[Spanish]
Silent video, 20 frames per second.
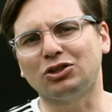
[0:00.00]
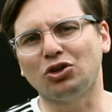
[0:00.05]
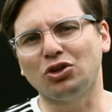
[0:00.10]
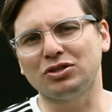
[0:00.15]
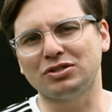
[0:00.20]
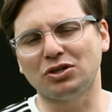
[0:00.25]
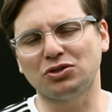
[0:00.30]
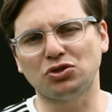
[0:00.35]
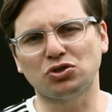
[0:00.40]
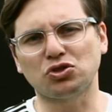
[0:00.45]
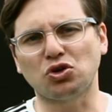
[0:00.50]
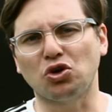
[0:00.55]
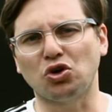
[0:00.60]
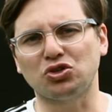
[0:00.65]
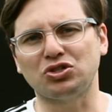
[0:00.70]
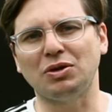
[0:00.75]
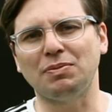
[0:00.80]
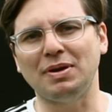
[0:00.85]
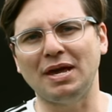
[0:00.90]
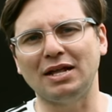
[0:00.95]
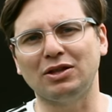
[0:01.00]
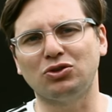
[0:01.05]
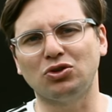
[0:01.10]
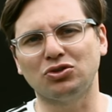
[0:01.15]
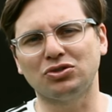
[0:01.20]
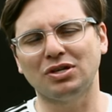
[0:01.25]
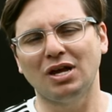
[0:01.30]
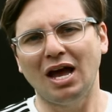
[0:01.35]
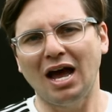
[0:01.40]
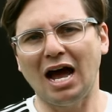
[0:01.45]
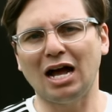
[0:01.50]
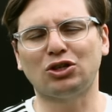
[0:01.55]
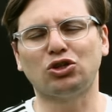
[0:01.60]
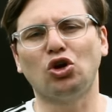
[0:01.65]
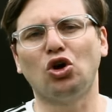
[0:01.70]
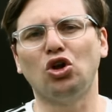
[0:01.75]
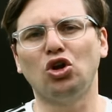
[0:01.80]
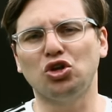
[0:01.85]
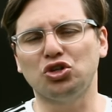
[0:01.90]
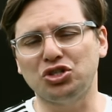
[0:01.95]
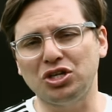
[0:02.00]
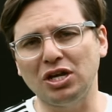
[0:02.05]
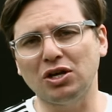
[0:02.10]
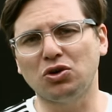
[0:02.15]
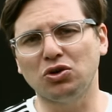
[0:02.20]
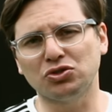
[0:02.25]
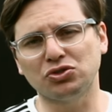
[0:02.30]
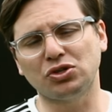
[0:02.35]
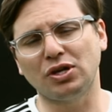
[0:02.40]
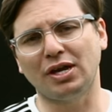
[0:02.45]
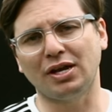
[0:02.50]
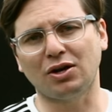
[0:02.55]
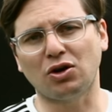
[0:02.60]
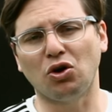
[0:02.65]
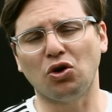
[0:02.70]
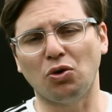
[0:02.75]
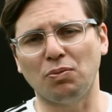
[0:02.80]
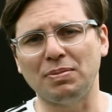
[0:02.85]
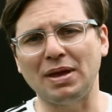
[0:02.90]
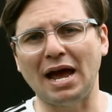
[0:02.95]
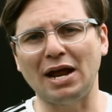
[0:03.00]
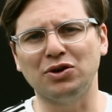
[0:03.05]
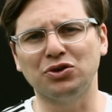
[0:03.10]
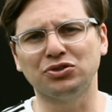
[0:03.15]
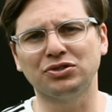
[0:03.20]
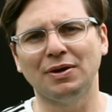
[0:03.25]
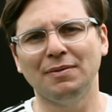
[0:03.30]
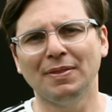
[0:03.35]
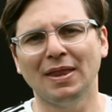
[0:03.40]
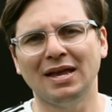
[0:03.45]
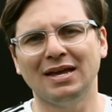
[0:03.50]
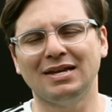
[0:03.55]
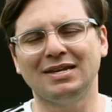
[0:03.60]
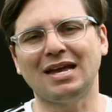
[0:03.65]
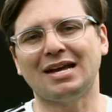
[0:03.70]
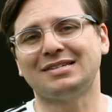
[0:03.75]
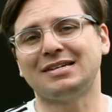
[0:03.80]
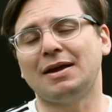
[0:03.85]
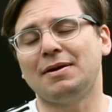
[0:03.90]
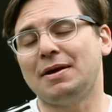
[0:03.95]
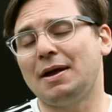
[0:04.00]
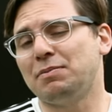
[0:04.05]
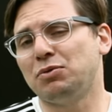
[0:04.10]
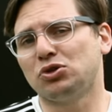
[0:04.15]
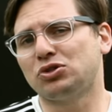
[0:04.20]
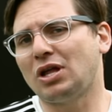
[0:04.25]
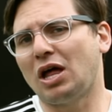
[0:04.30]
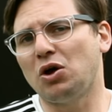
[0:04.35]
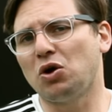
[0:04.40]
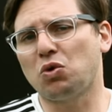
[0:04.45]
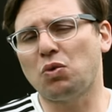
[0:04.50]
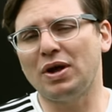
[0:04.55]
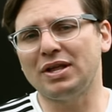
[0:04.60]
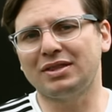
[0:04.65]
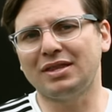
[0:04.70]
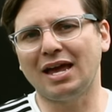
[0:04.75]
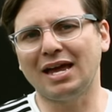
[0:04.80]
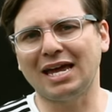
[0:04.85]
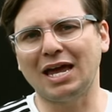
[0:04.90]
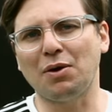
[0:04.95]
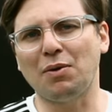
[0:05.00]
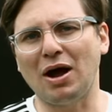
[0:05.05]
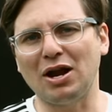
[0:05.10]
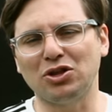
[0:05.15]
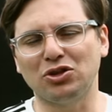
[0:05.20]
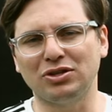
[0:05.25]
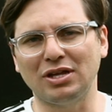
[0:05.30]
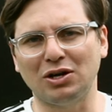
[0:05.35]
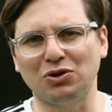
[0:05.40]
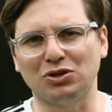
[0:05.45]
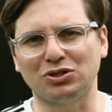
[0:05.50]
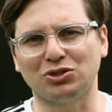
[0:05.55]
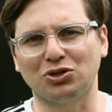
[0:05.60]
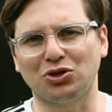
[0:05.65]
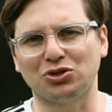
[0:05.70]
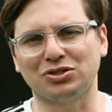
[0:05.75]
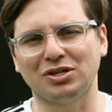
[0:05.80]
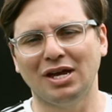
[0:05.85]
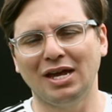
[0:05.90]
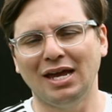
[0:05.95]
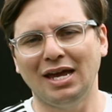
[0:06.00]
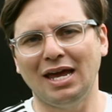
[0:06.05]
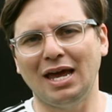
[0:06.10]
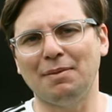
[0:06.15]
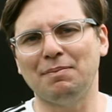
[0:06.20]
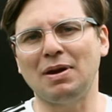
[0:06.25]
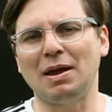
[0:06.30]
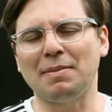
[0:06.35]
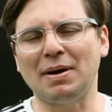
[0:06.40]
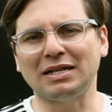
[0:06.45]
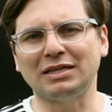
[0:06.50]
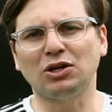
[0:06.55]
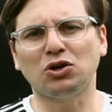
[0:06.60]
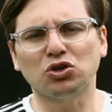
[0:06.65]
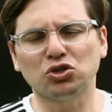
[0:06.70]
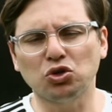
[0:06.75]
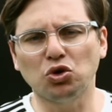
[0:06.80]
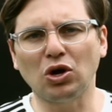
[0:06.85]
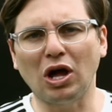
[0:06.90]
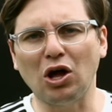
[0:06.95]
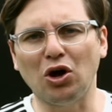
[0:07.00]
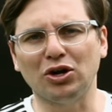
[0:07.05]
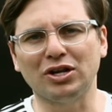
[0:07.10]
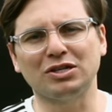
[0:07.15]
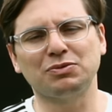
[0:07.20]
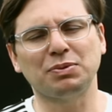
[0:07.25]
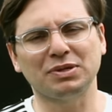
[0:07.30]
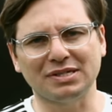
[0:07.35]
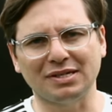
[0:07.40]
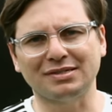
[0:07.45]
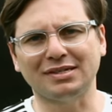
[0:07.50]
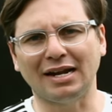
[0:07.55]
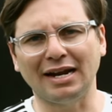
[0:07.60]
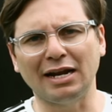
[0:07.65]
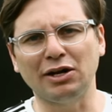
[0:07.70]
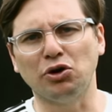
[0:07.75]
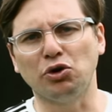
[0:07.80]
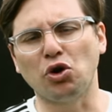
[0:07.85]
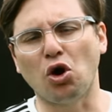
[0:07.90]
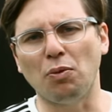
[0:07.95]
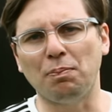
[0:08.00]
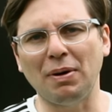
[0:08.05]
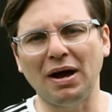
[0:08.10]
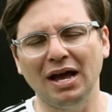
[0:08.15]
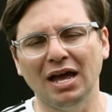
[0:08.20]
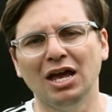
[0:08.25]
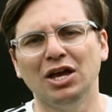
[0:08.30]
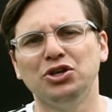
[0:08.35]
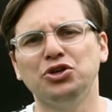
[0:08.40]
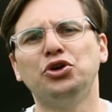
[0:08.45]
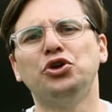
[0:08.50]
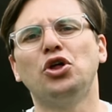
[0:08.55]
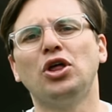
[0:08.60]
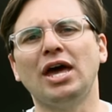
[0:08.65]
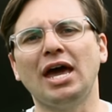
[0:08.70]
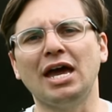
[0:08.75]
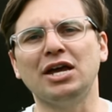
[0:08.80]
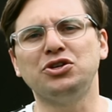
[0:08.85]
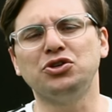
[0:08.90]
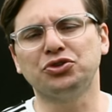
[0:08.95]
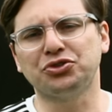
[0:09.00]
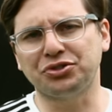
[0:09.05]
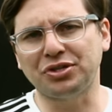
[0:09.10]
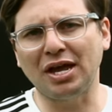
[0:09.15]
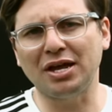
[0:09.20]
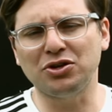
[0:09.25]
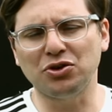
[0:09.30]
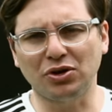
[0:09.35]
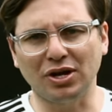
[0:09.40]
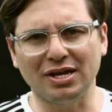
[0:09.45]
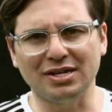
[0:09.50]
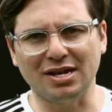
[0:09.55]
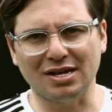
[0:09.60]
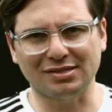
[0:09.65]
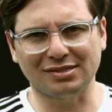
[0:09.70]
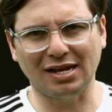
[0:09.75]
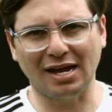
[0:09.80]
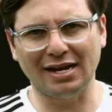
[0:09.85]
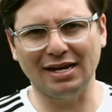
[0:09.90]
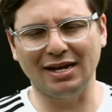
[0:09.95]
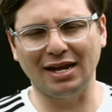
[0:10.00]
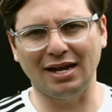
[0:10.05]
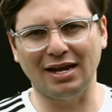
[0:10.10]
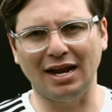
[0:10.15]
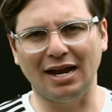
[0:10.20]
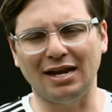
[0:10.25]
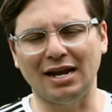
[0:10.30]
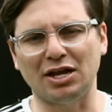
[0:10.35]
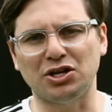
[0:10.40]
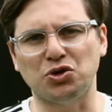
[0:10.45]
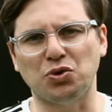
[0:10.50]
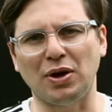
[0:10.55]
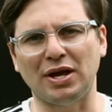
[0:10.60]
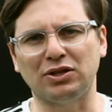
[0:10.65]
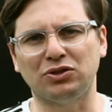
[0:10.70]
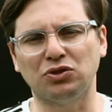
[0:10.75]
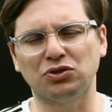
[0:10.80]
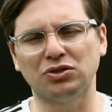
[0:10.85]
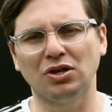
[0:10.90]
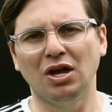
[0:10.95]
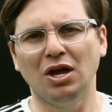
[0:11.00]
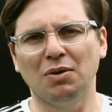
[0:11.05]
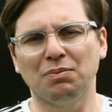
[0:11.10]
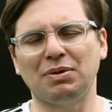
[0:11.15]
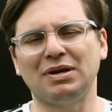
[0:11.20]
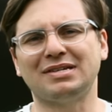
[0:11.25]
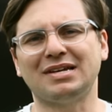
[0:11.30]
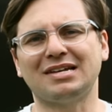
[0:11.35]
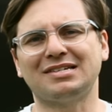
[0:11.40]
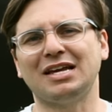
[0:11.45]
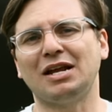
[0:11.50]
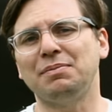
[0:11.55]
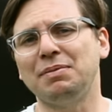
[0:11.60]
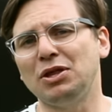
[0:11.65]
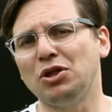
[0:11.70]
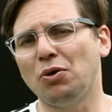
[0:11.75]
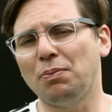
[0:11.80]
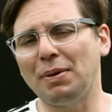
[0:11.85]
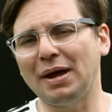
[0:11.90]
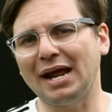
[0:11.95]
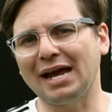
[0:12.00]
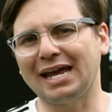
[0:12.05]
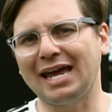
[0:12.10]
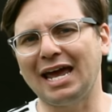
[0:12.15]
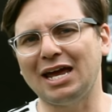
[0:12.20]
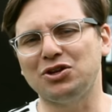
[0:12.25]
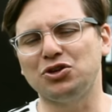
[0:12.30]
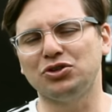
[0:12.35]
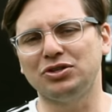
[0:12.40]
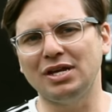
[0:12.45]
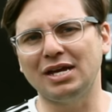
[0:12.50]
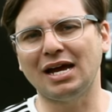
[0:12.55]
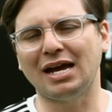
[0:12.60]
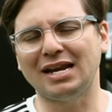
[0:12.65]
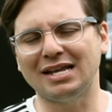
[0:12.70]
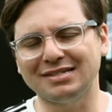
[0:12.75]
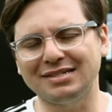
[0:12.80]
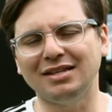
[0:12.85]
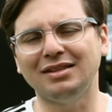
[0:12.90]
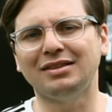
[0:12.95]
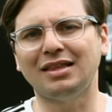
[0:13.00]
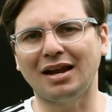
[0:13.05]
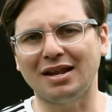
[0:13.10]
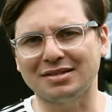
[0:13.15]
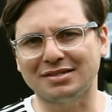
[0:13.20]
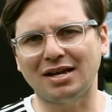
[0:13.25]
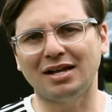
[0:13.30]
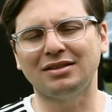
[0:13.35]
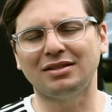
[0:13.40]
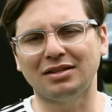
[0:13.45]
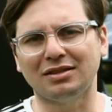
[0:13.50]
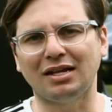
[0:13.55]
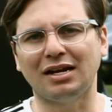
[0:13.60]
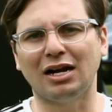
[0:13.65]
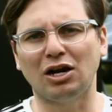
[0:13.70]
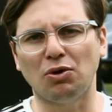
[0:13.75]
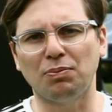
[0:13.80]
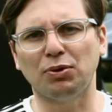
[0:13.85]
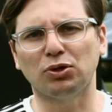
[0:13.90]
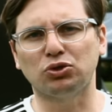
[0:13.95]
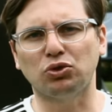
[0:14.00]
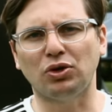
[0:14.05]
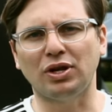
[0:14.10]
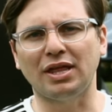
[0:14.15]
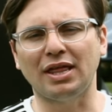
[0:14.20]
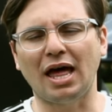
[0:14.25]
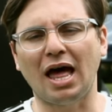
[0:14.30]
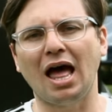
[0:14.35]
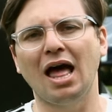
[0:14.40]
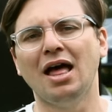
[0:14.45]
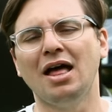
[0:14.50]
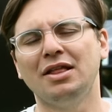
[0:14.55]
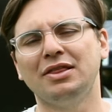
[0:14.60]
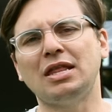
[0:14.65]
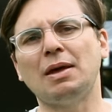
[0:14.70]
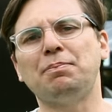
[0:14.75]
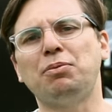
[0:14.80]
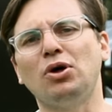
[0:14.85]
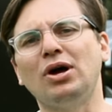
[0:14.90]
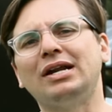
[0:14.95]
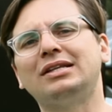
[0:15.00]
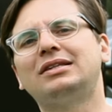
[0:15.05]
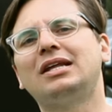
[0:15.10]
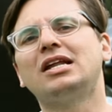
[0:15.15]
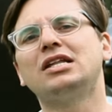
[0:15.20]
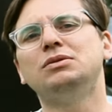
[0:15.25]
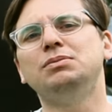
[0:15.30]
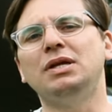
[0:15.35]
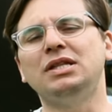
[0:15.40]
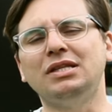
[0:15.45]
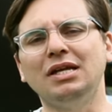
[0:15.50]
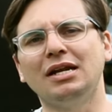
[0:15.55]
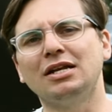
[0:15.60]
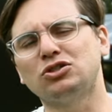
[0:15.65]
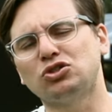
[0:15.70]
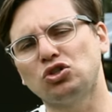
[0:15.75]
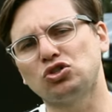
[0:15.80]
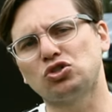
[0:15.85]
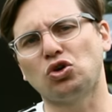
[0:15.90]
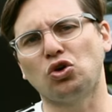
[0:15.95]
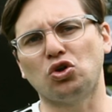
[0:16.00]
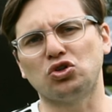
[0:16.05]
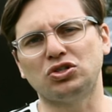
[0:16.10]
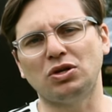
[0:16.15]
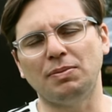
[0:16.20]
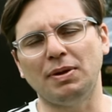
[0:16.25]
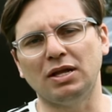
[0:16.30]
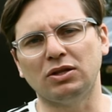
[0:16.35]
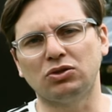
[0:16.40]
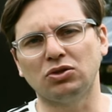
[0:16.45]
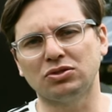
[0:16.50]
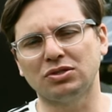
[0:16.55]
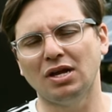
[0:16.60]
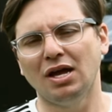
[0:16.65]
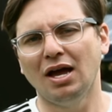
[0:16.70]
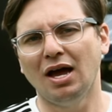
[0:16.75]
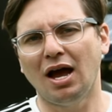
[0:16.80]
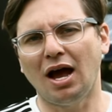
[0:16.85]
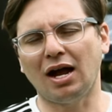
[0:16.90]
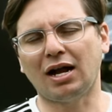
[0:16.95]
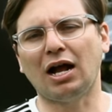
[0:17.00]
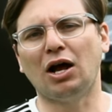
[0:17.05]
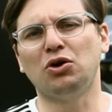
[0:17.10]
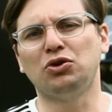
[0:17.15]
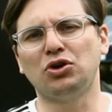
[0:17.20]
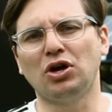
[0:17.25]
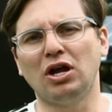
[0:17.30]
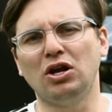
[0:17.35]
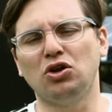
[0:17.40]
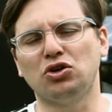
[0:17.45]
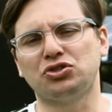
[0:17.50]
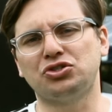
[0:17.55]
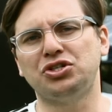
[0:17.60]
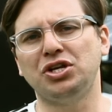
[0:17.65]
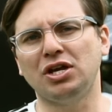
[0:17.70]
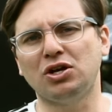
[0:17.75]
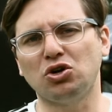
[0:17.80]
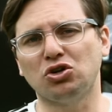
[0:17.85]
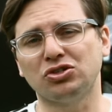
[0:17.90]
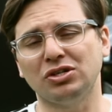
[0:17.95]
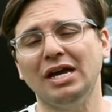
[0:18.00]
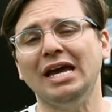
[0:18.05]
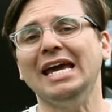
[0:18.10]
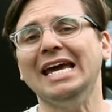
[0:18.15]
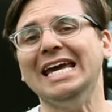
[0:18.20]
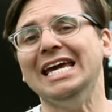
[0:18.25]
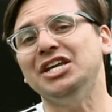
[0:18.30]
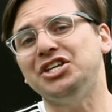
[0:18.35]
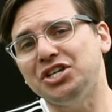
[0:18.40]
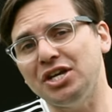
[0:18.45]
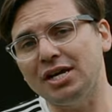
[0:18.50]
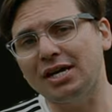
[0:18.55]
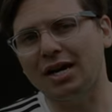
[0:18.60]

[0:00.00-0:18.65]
todos esos conocimientos a todos los chicos eh, colombianos. Ya hemos dado cuenta de que varios de nuestros emblemáticos jugadores pues están en Europa y uno de ellos, Tello, que ya está en, en la Juventus, pues ha servido para que ellos digan es interesante tener la oportunidad de poder transmitir estos conocimientos a cada uno de los chicos y chicos